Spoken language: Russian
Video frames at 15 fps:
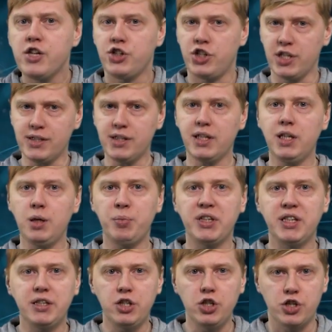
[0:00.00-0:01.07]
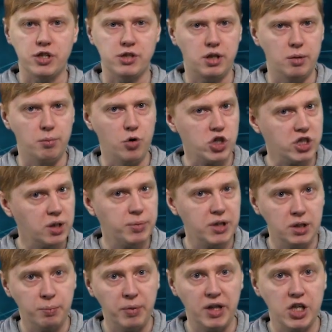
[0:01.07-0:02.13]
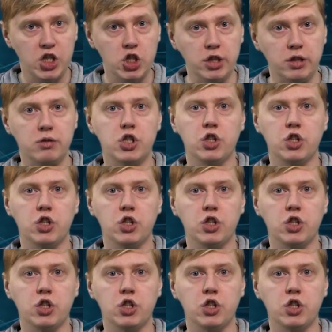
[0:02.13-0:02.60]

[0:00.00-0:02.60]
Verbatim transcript: Чисто гипотетически можно предположить,